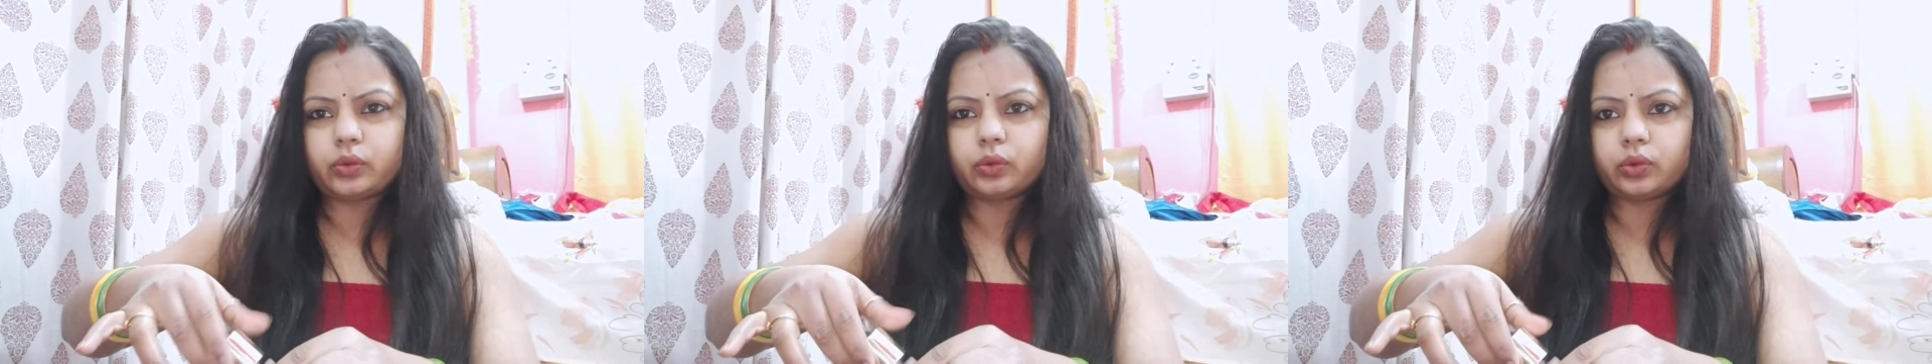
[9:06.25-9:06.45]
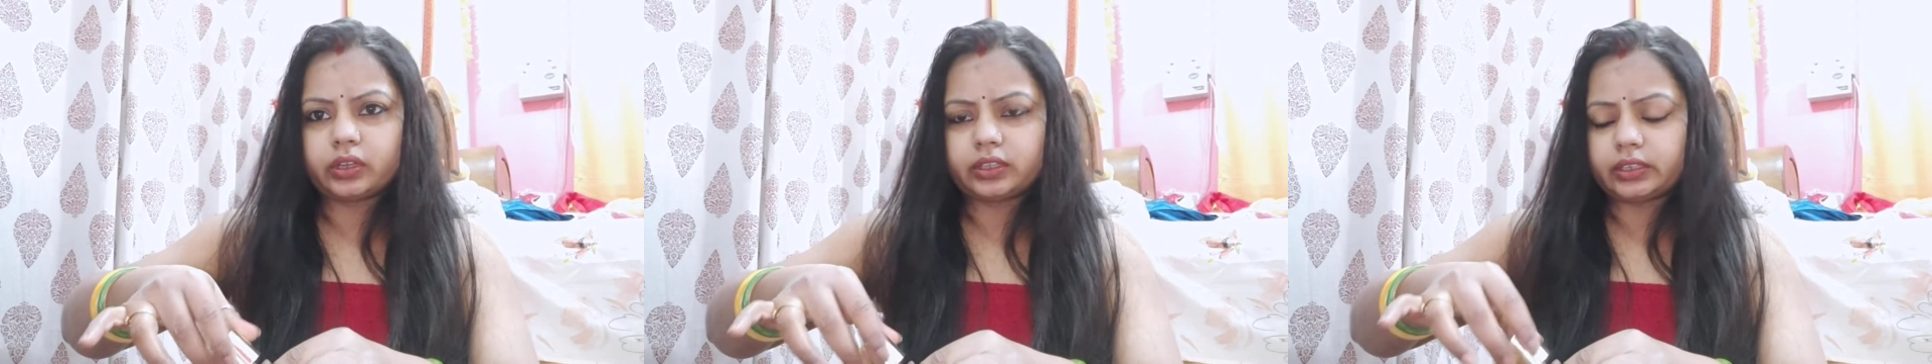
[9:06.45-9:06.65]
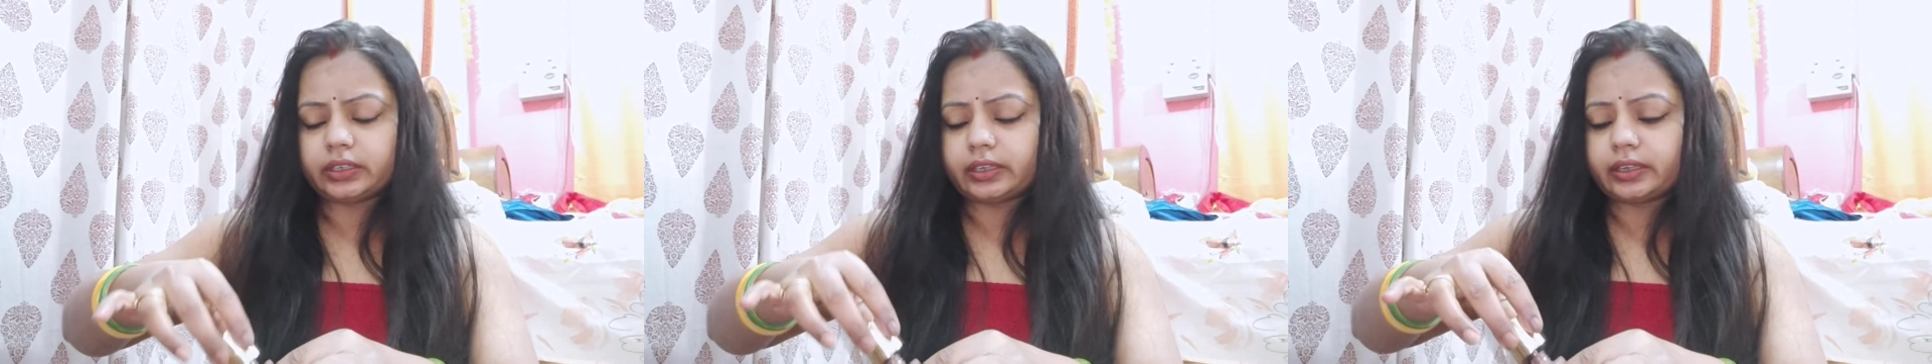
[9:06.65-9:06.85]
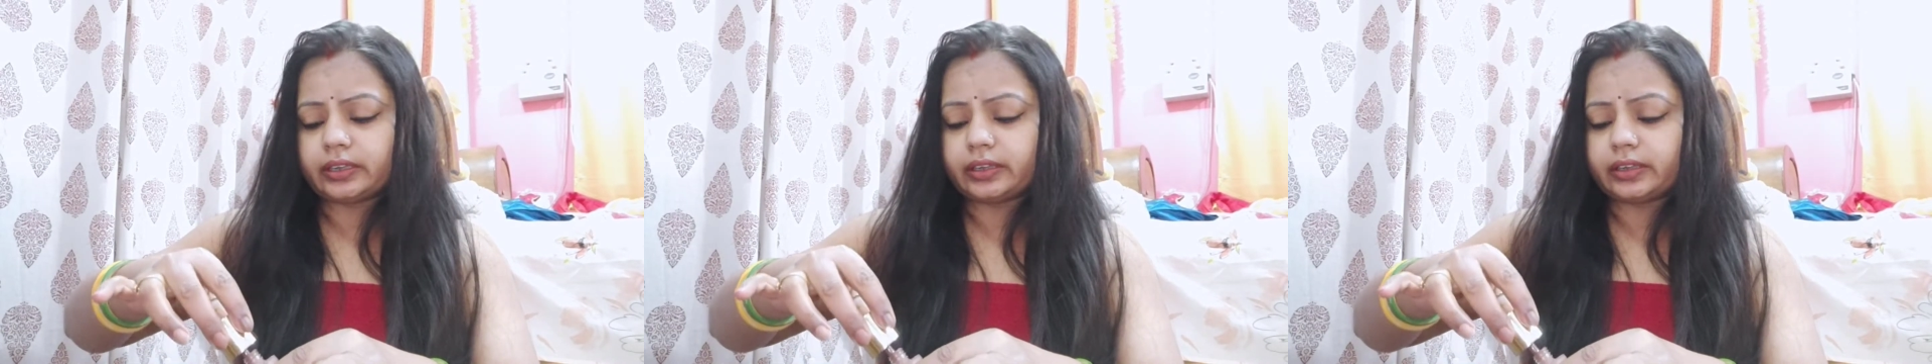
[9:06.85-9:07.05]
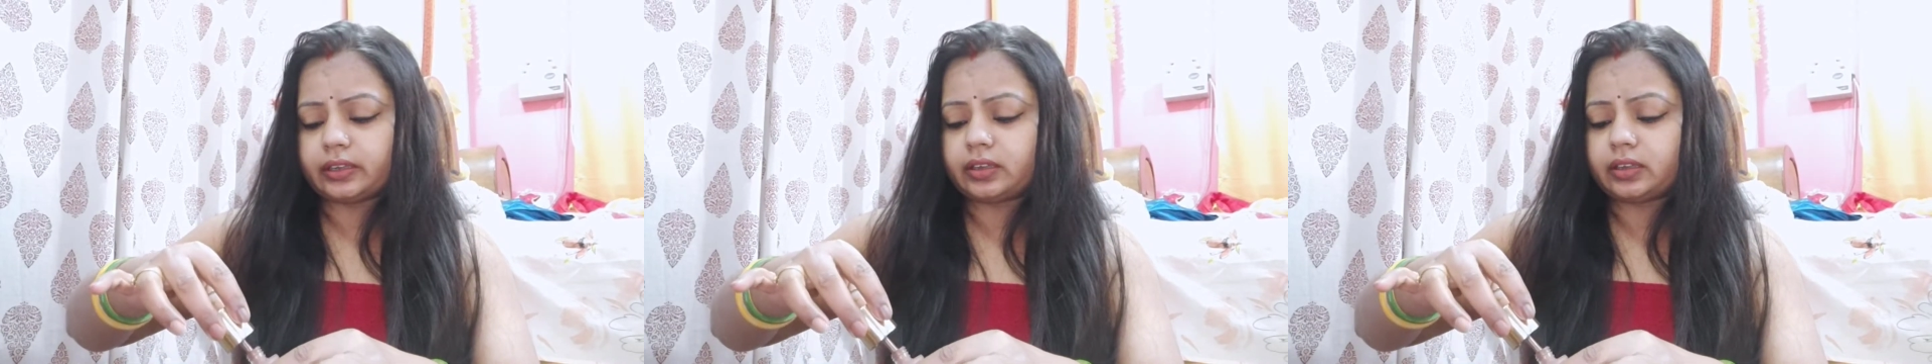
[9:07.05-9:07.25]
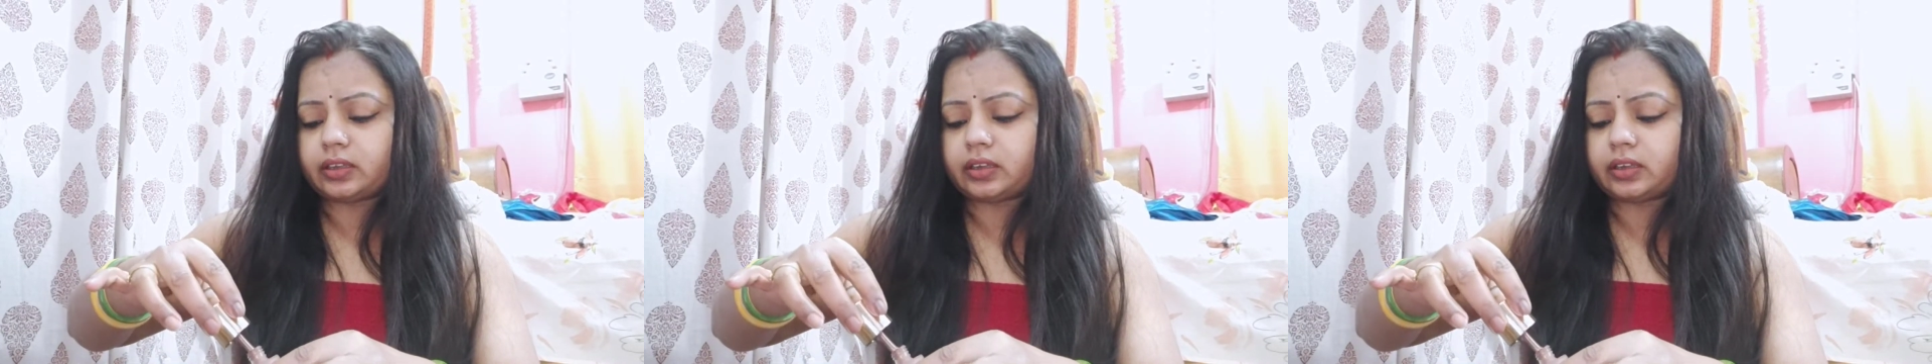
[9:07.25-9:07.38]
टू हंड्रेड है